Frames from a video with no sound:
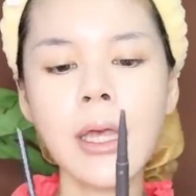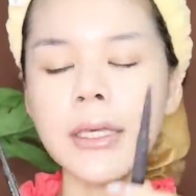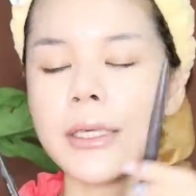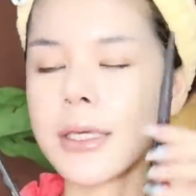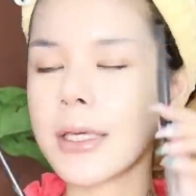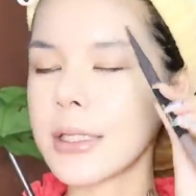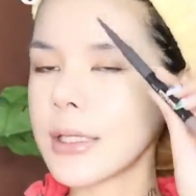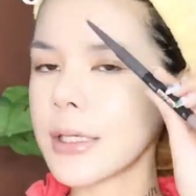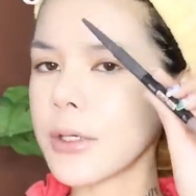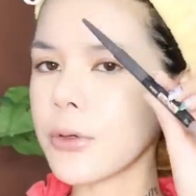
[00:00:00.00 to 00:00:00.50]

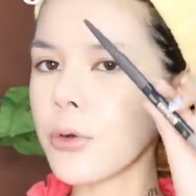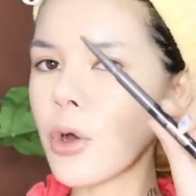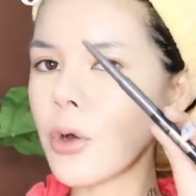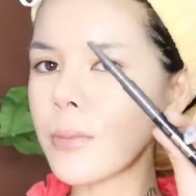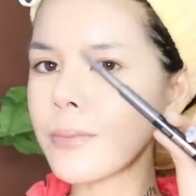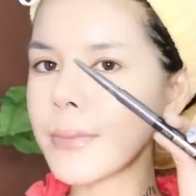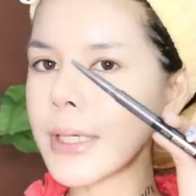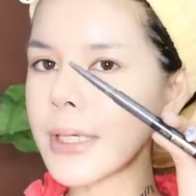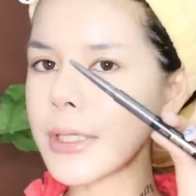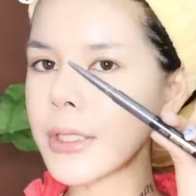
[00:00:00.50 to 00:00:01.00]
เขียนคิ้วของ
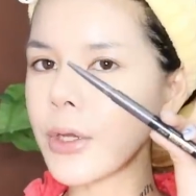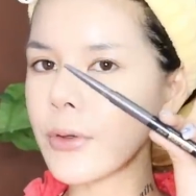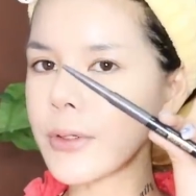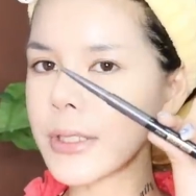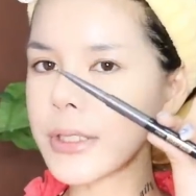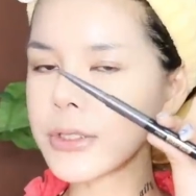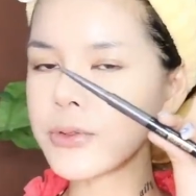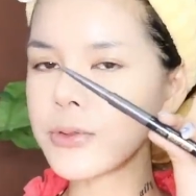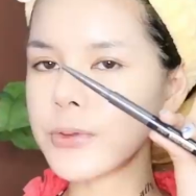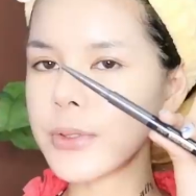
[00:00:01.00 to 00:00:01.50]
มี d อ a
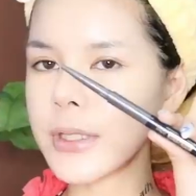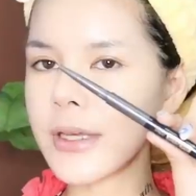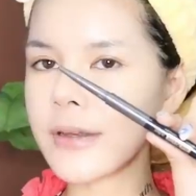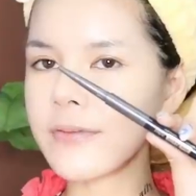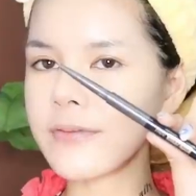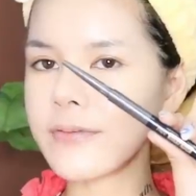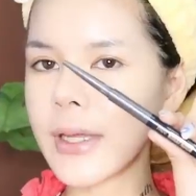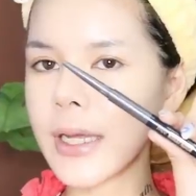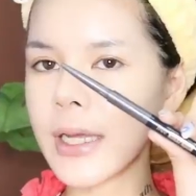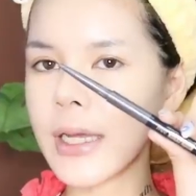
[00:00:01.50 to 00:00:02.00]
w i n g to d e e
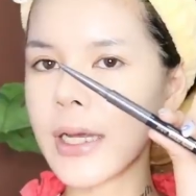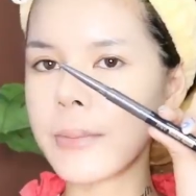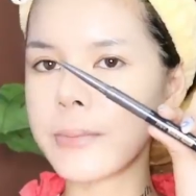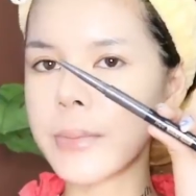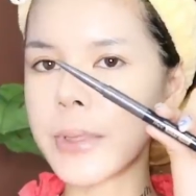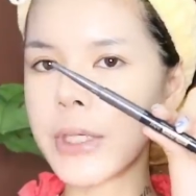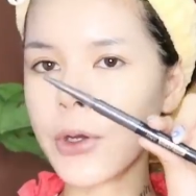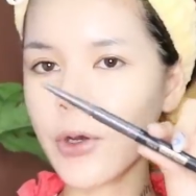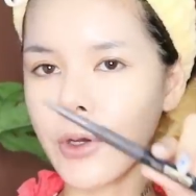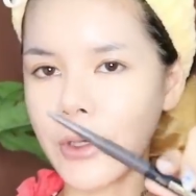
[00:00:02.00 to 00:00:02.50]
p นะคะ
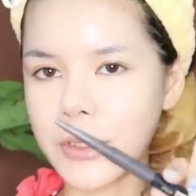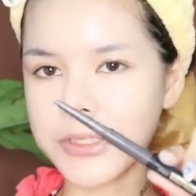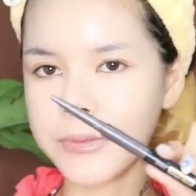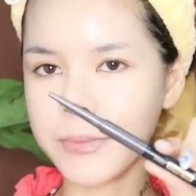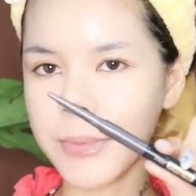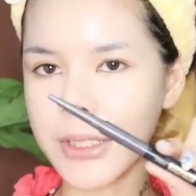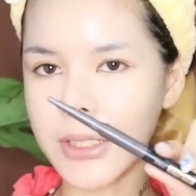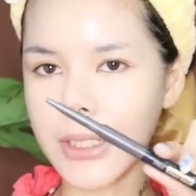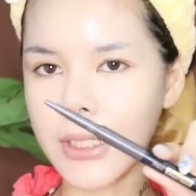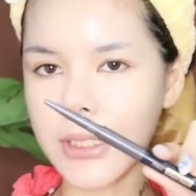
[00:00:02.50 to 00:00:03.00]
มีคอส
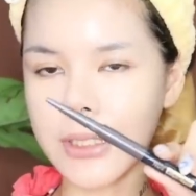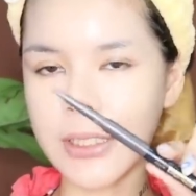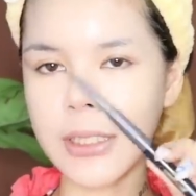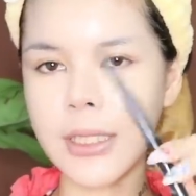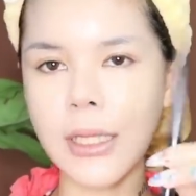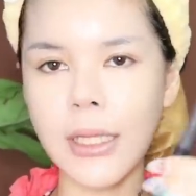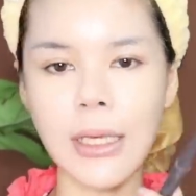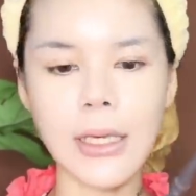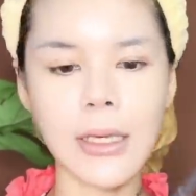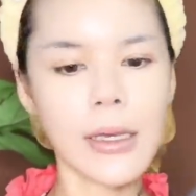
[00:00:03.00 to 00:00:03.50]
เมติกนั่
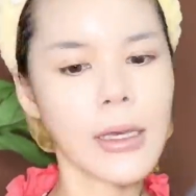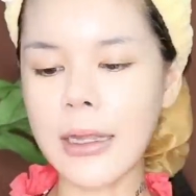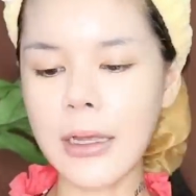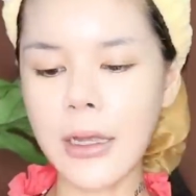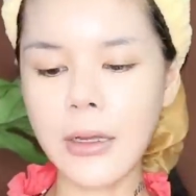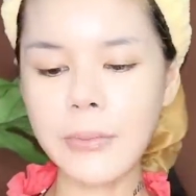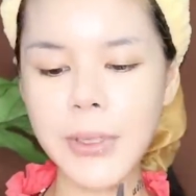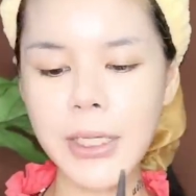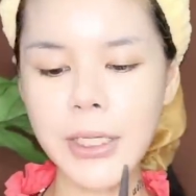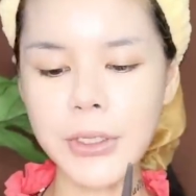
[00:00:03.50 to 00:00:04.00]
นเอง แล้ว
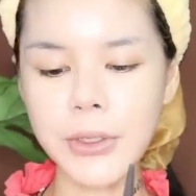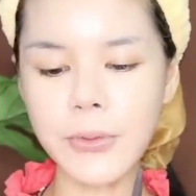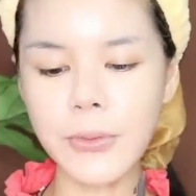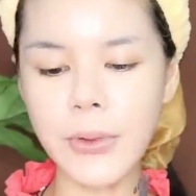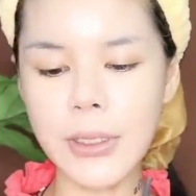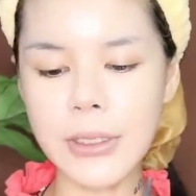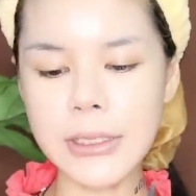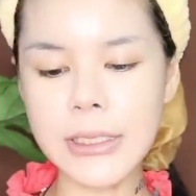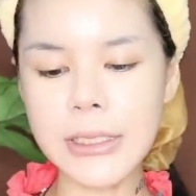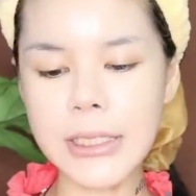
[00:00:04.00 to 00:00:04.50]
ก็มีอีกตั
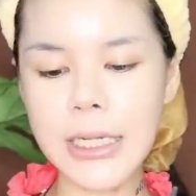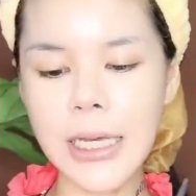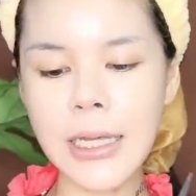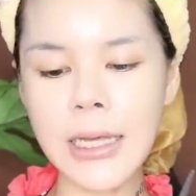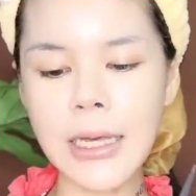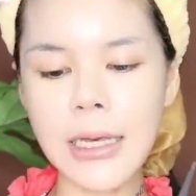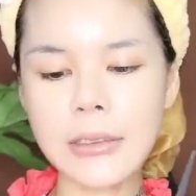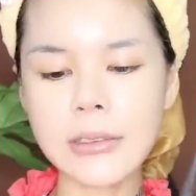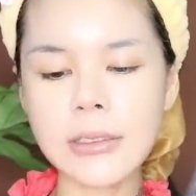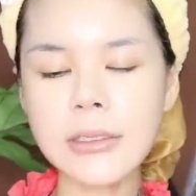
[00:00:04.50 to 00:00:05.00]
วหนึ่งนะ
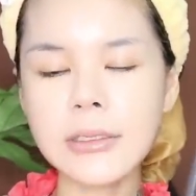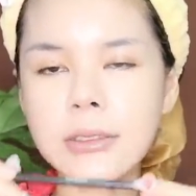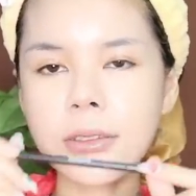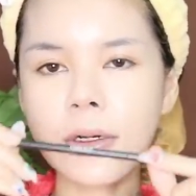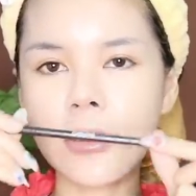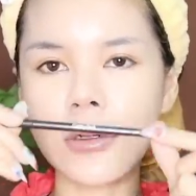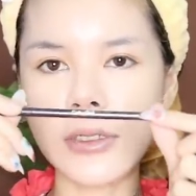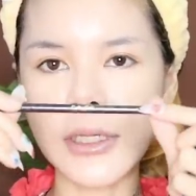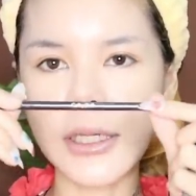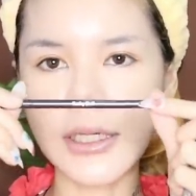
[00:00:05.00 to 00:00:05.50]
คะ ก็คือ
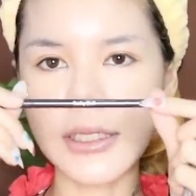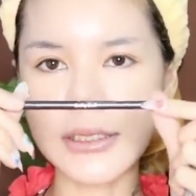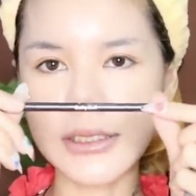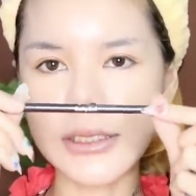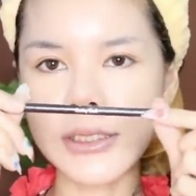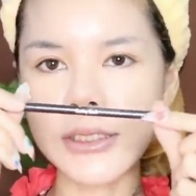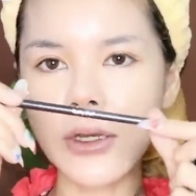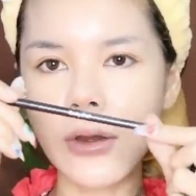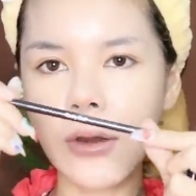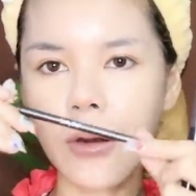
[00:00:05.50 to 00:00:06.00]
ของ k ค t
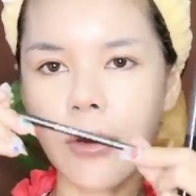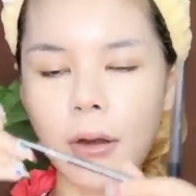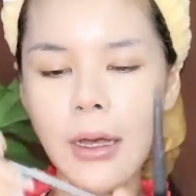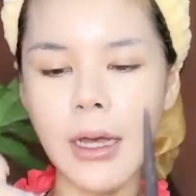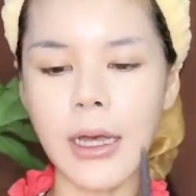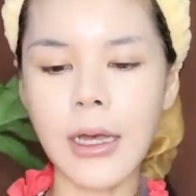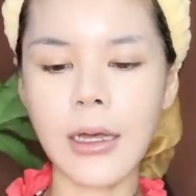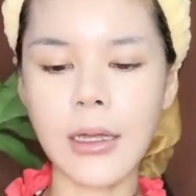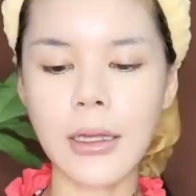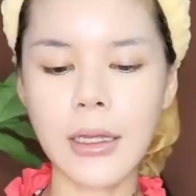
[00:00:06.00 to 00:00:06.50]
ที่ดอ
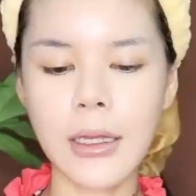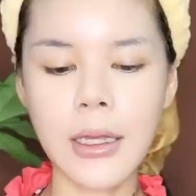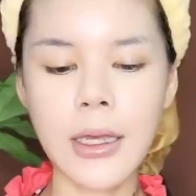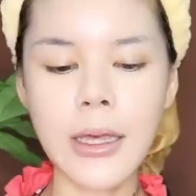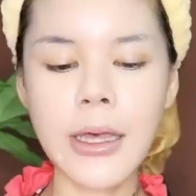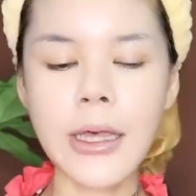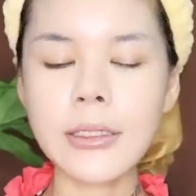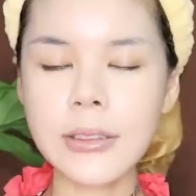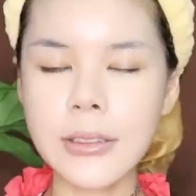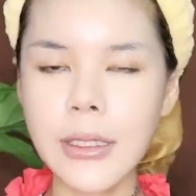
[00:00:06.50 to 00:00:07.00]
ค่ะ
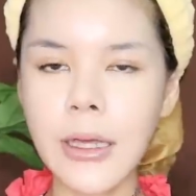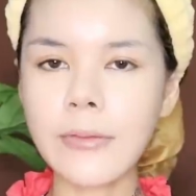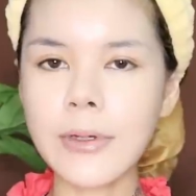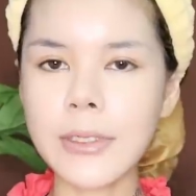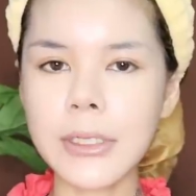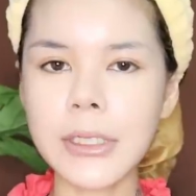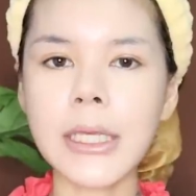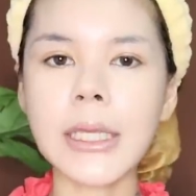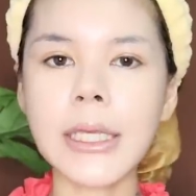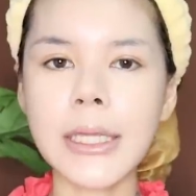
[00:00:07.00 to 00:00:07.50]
แต่วั
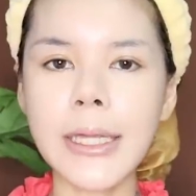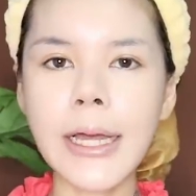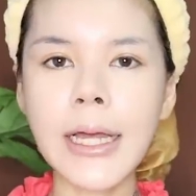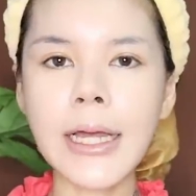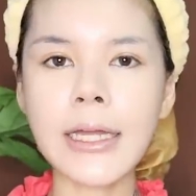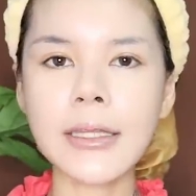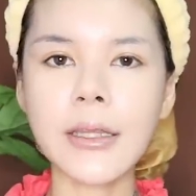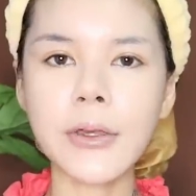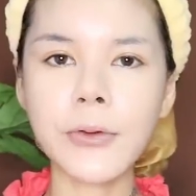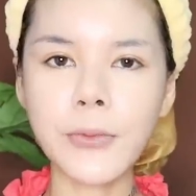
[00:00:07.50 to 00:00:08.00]
นนี้นะ
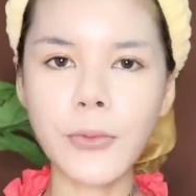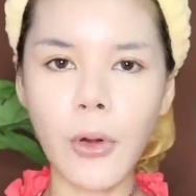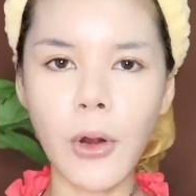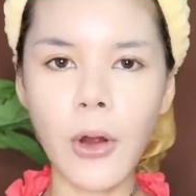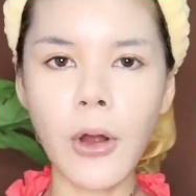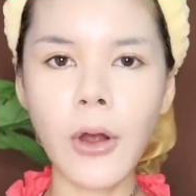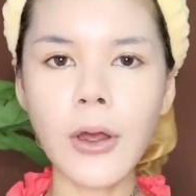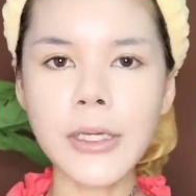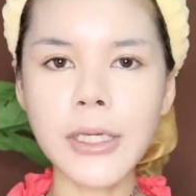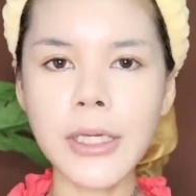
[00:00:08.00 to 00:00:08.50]
คะในหัว
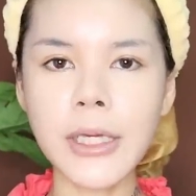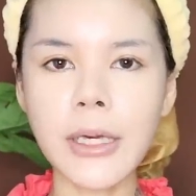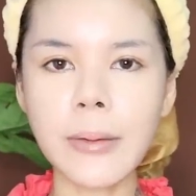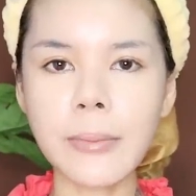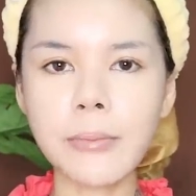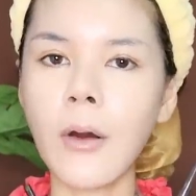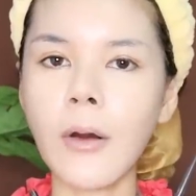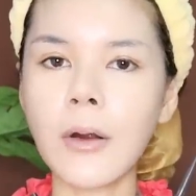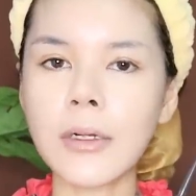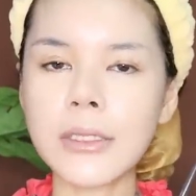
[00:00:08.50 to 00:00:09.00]
ข้อคี
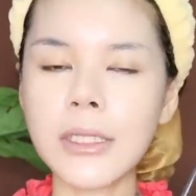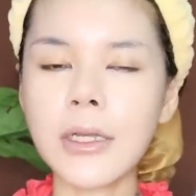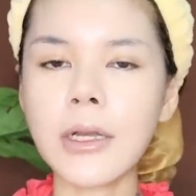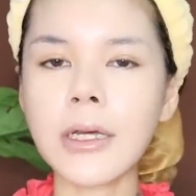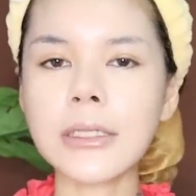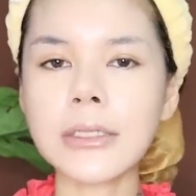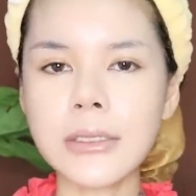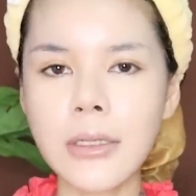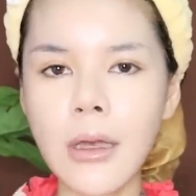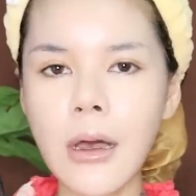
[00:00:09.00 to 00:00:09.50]
ของที่หล
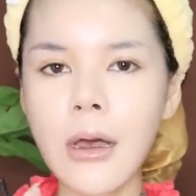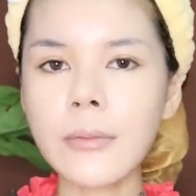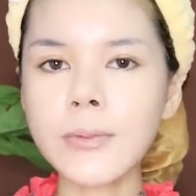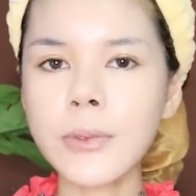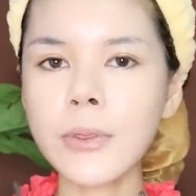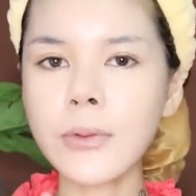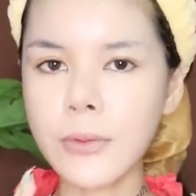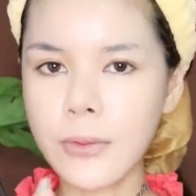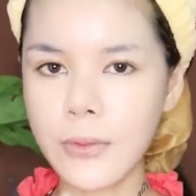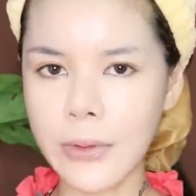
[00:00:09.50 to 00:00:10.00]
อดชอบ
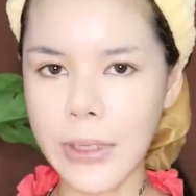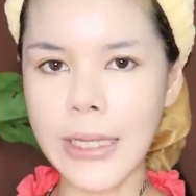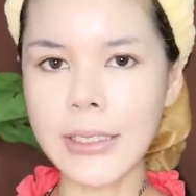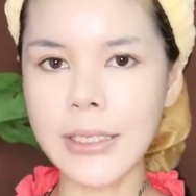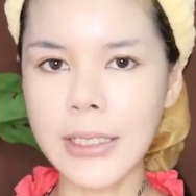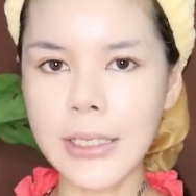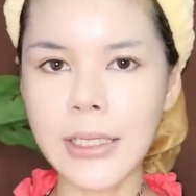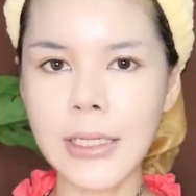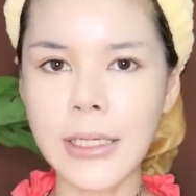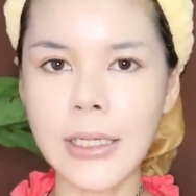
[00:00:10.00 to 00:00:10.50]
ถูกและ
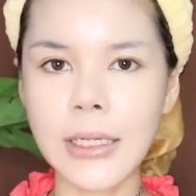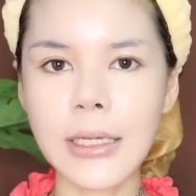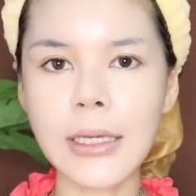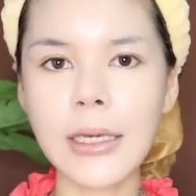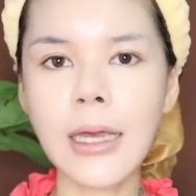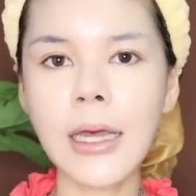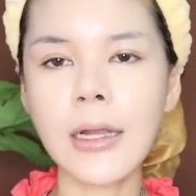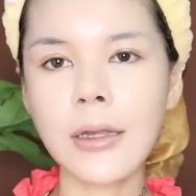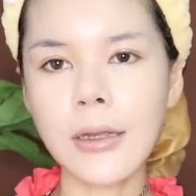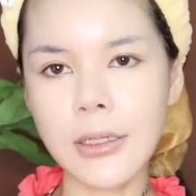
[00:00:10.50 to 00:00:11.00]
ดี
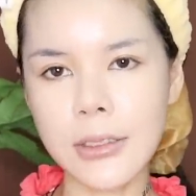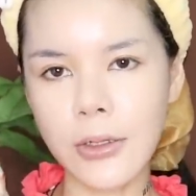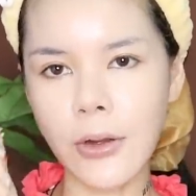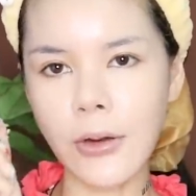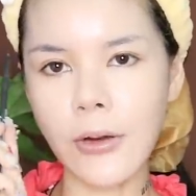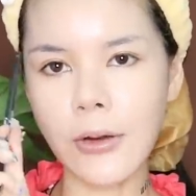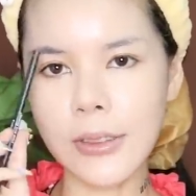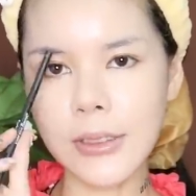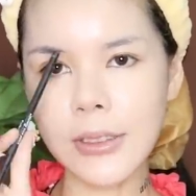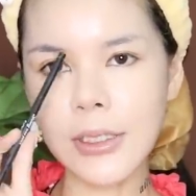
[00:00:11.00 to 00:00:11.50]
หลอดข
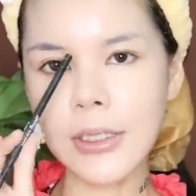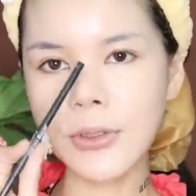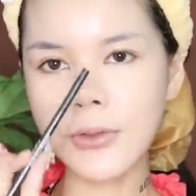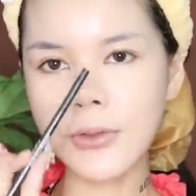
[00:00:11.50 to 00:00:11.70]
อเลือก